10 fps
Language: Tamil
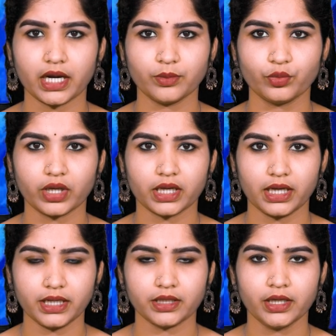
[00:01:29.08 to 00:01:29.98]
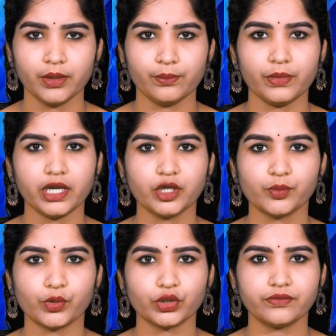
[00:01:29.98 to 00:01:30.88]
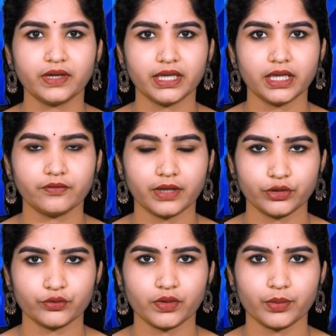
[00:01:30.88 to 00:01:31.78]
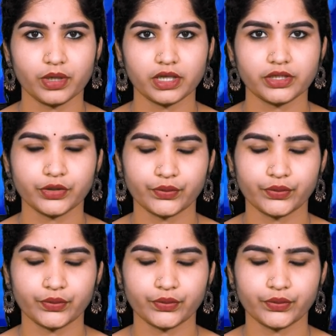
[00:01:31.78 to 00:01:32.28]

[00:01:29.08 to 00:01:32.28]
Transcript: நடைமுறைகளை மீண்டும் பொதுவெளியில் வைத்துள்ளோம் என்று